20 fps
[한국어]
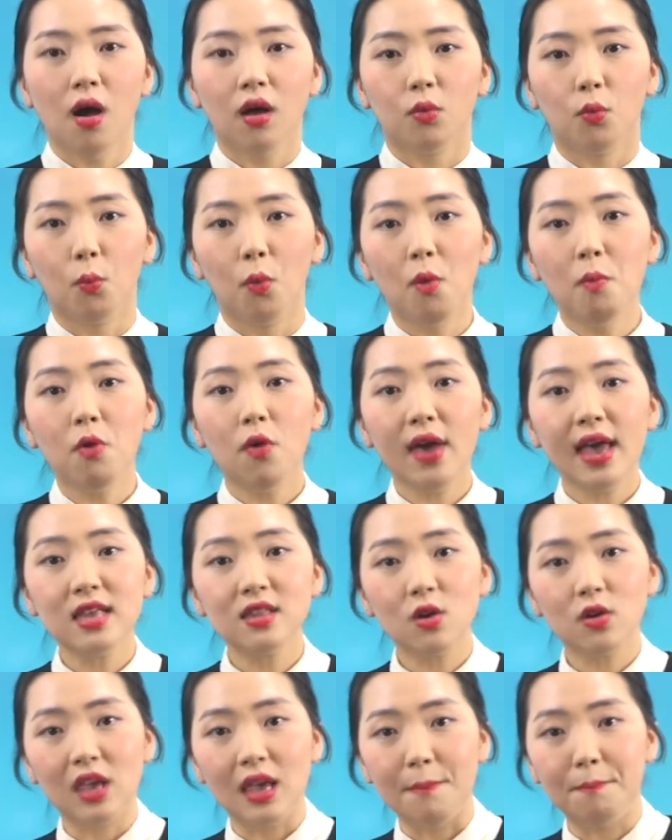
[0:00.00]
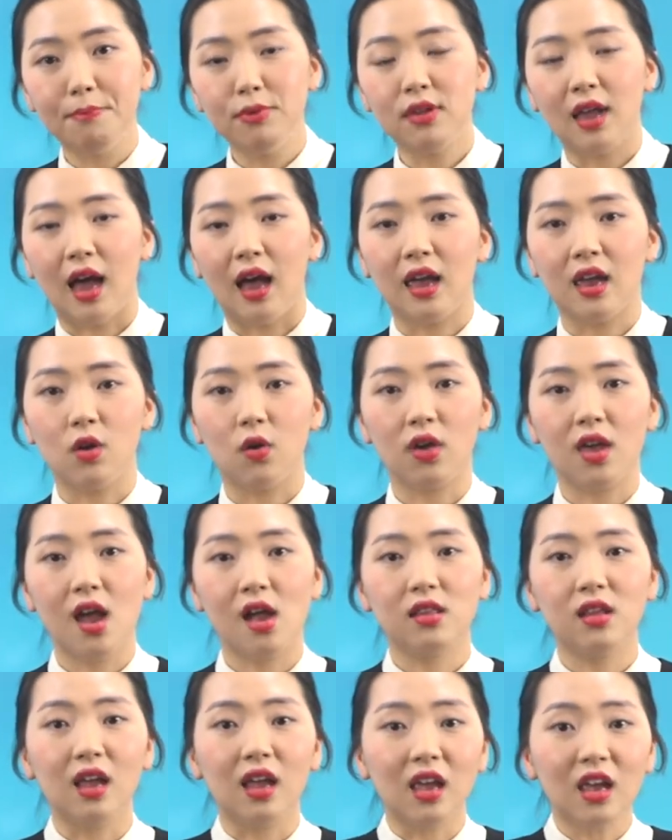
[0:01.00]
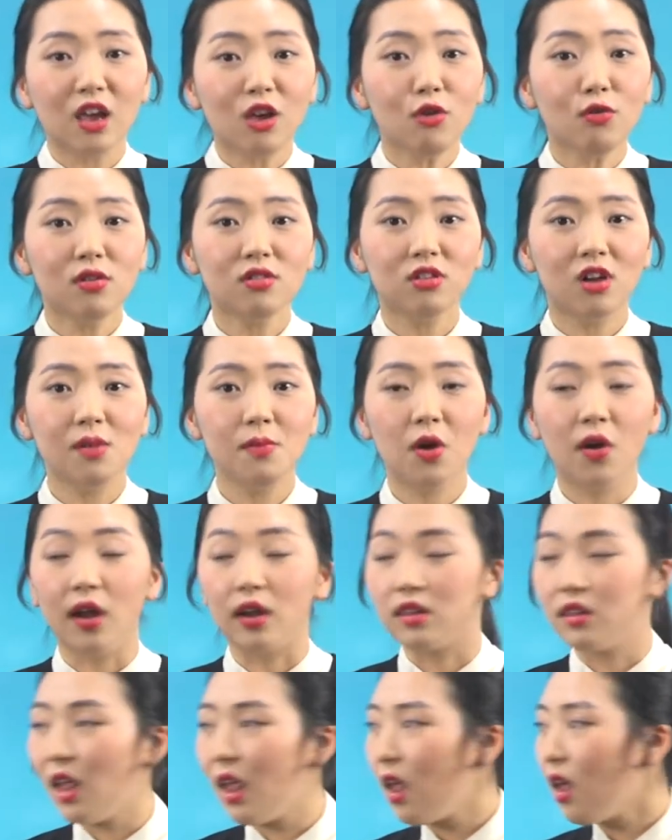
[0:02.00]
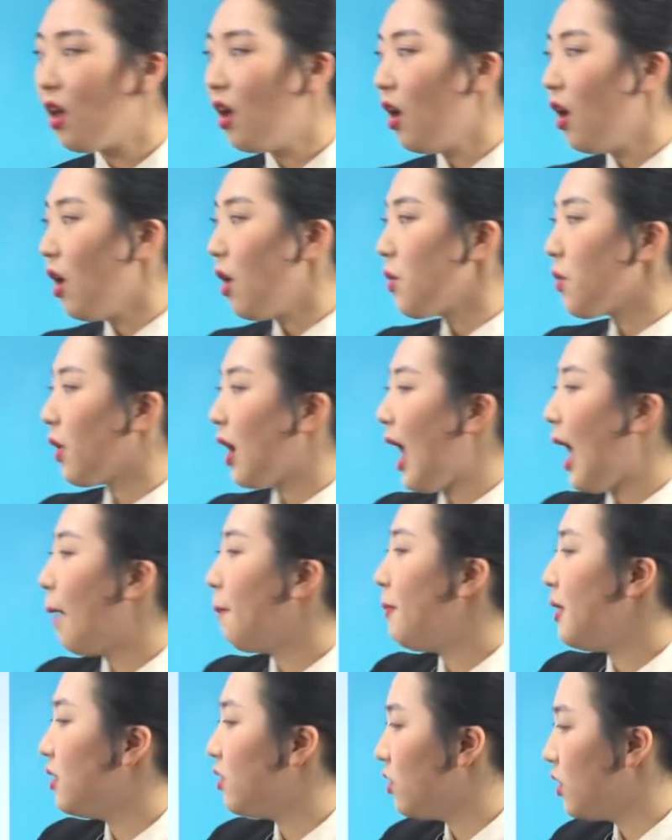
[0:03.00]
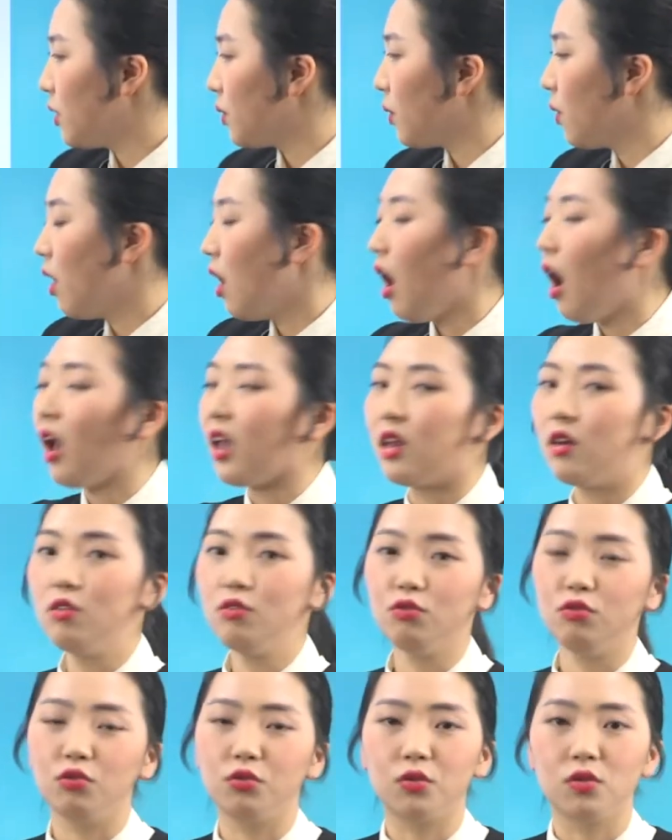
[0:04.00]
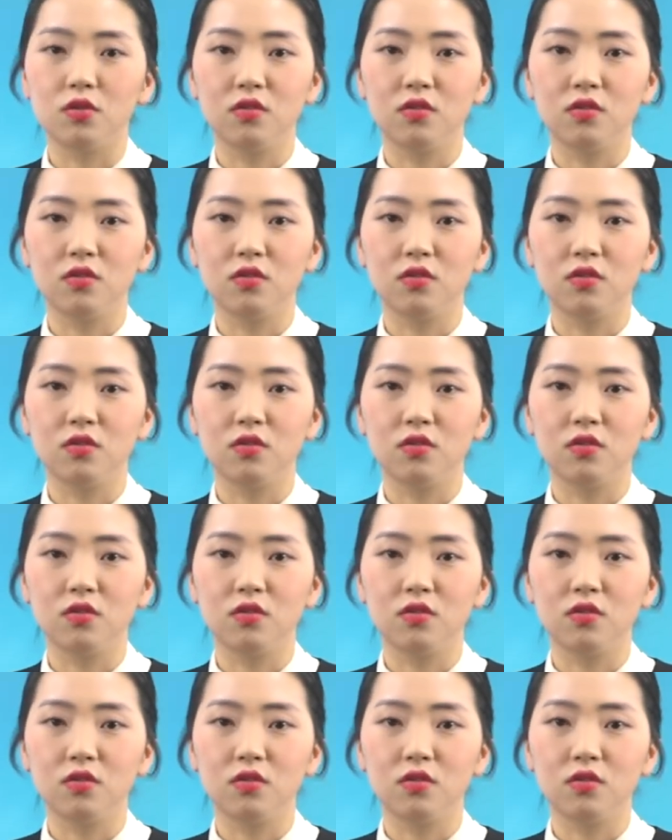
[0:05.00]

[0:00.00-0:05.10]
뭐뭐 해서 기쁘다 이렇게 할 때 이유를 설명할 때 you're happy to 아, 이런 구조를